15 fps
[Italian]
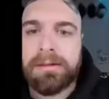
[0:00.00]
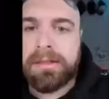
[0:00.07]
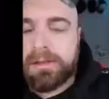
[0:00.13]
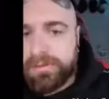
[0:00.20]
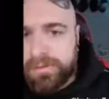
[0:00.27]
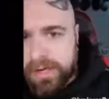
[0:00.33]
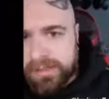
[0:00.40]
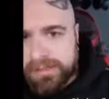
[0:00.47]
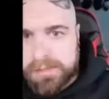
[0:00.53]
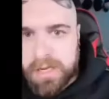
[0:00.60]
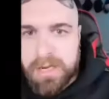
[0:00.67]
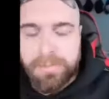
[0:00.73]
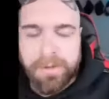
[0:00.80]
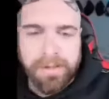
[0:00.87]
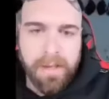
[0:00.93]
tiro via le
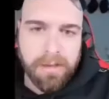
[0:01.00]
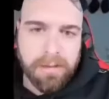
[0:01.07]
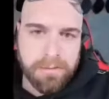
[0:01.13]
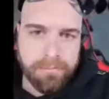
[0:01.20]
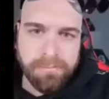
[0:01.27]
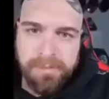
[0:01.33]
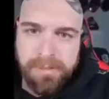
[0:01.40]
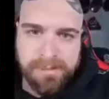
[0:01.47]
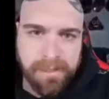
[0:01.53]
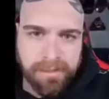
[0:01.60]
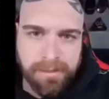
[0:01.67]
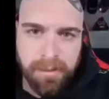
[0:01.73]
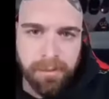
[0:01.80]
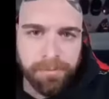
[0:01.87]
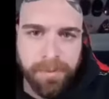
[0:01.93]
storie perché mi
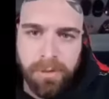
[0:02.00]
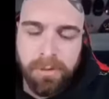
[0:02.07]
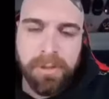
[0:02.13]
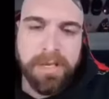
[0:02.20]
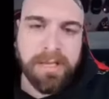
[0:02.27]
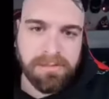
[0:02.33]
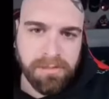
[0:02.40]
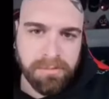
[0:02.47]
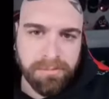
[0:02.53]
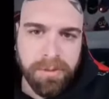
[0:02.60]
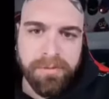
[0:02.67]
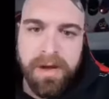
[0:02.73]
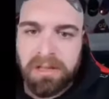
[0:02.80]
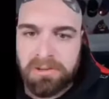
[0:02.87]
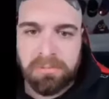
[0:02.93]
state rompendo il cazzo in
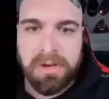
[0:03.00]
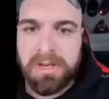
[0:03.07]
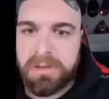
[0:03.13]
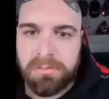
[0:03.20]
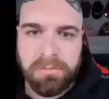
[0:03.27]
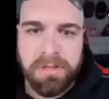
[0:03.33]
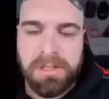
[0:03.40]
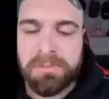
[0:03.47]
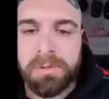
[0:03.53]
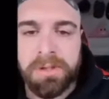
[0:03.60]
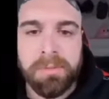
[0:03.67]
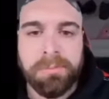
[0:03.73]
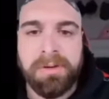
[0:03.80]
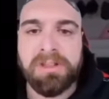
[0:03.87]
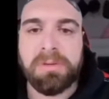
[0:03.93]
privato, ma io non vi
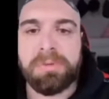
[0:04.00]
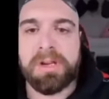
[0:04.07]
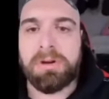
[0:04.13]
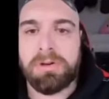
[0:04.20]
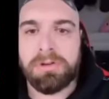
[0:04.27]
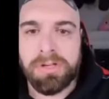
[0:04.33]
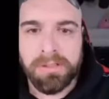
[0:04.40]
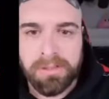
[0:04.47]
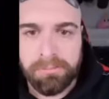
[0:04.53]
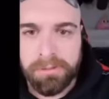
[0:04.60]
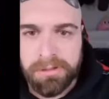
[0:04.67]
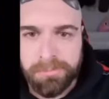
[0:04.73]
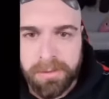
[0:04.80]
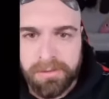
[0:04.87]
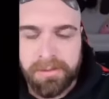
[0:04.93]
rispondo in privato perché non ho niente a
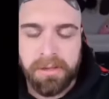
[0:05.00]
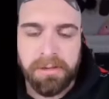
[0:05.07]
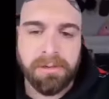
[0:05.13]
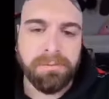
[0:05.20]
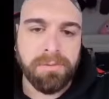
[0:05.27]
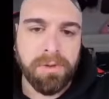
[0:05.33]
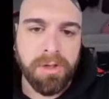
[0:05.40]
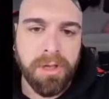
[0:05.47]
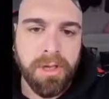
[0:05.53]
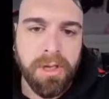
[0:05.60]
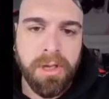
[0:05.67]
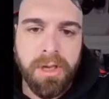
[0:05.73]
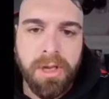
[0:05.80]
cui spartire con voi.